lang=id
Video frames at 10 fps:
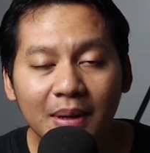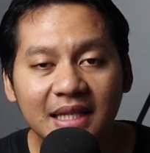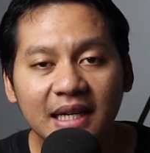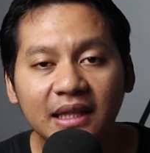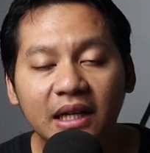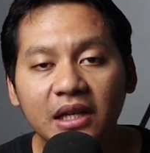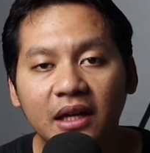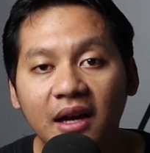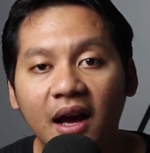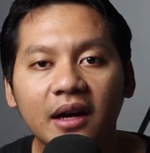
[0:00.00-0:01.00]
Iblis ini
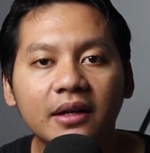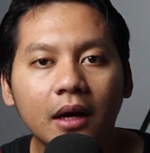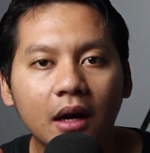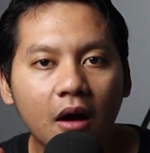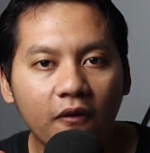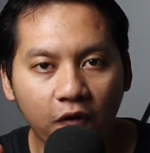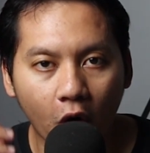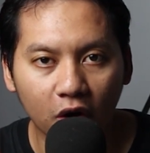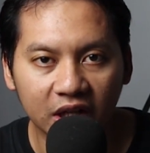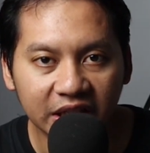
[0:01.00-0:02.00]
ternyata adalah
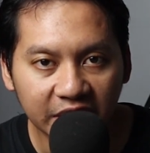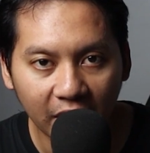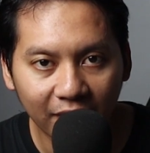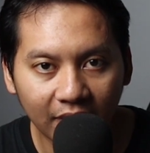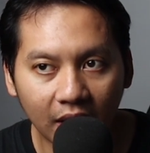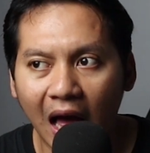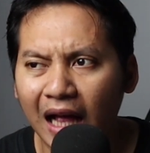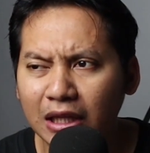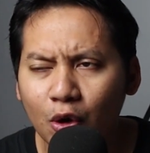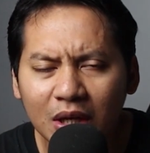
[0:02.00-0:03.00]
Falling Devil
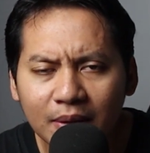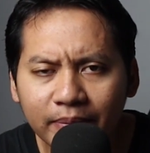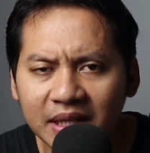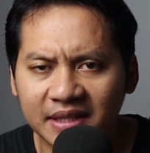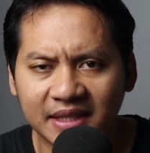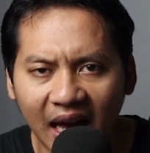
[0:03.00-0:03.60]
atau Iblis